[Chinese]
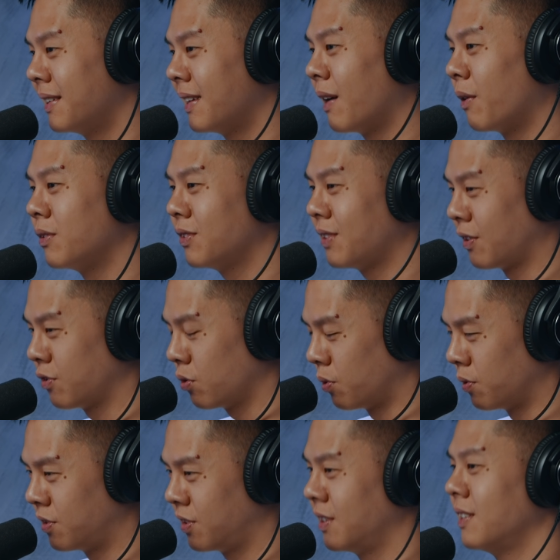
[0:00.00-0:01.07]
那我就想说，我
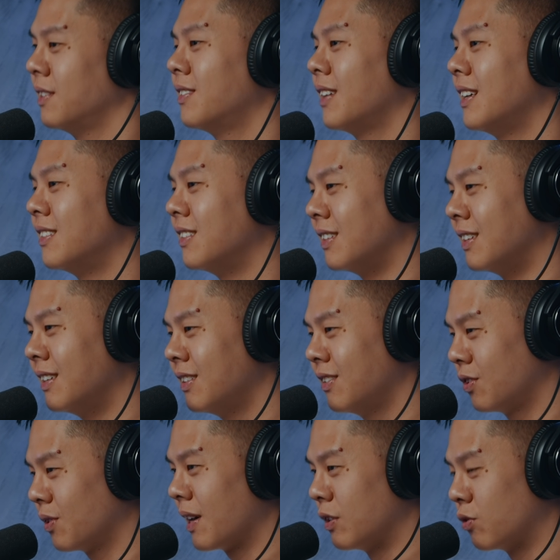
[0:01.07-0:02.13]
今天这一集
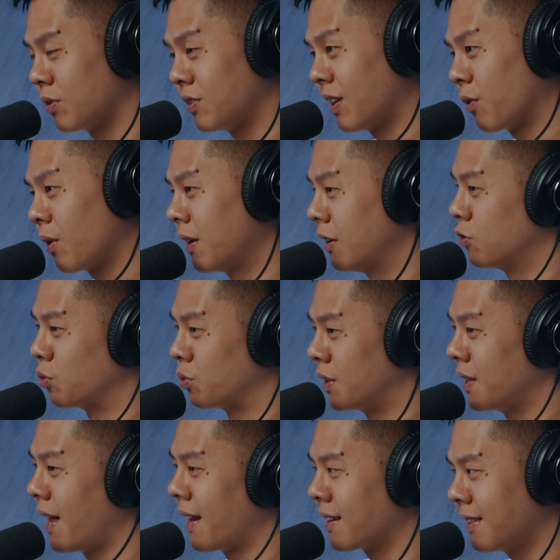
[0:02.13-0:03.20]
就可以做相关的主题
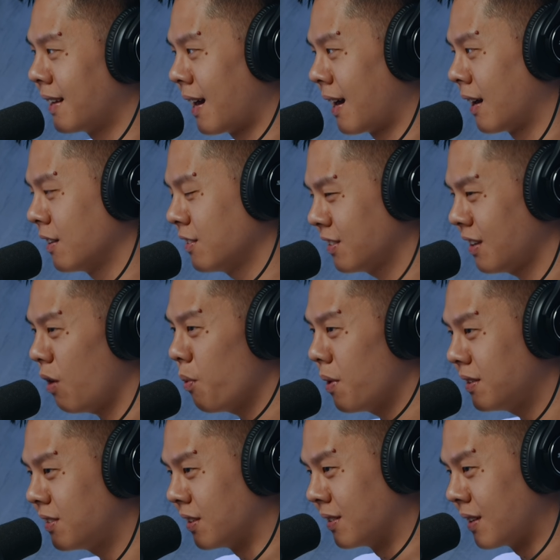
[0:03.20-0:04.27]
来跟大家稍微
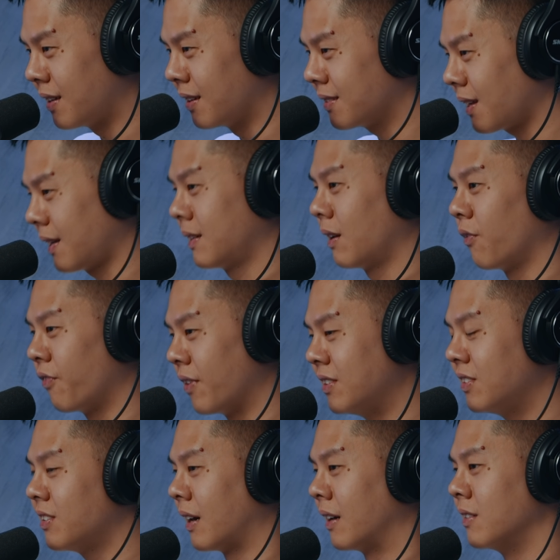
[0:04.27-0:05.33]
简单的带到分
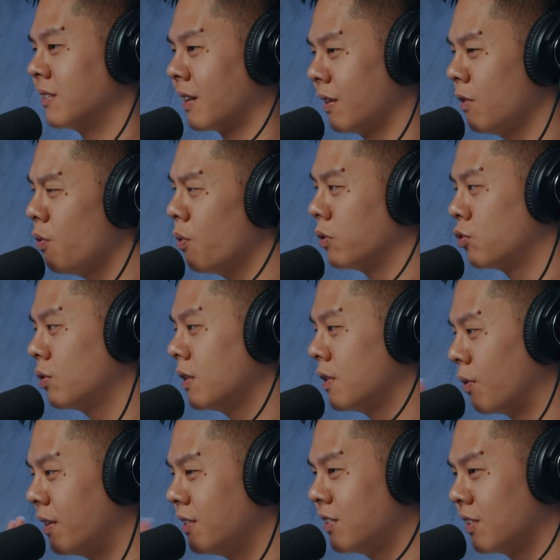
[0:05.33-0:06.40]
享一下，因为我觉得有
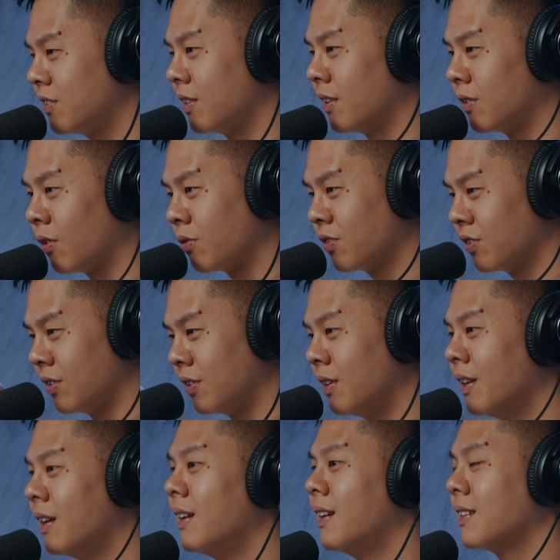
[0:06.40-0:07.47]
一些的东西
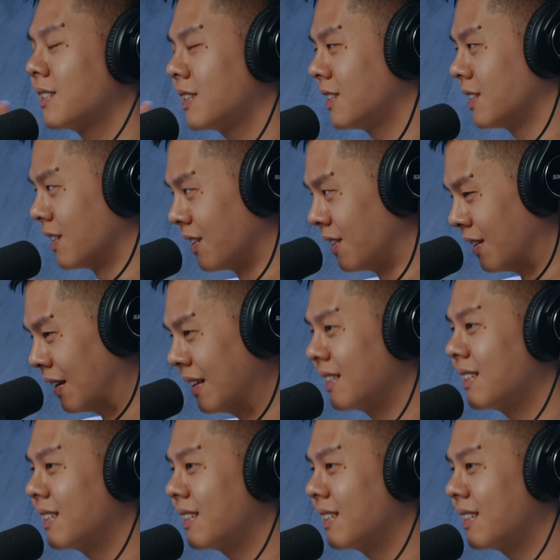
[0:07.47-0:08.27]
可能